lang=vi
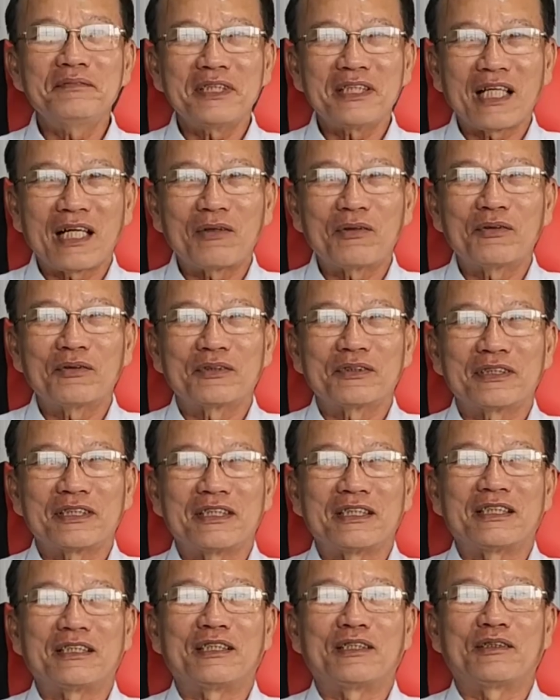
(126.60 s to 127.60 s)
với nhau
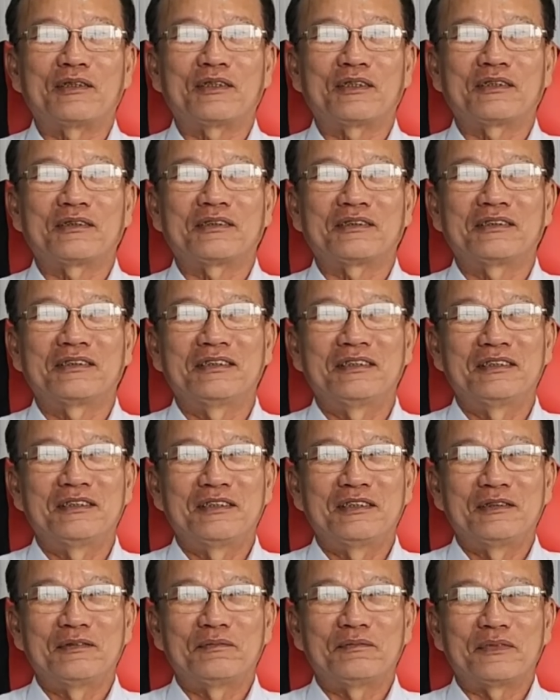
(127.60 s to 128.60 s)
thì yeah. Dạ.
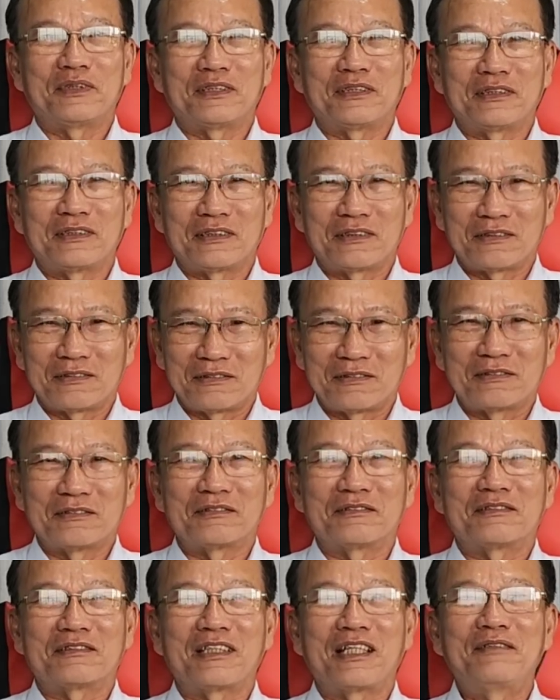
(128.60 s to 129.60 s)
mình
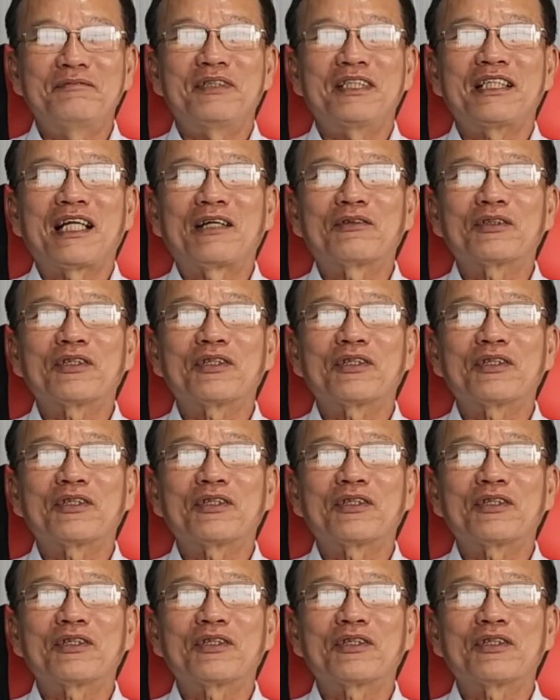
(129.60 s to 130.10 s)
đến với nhau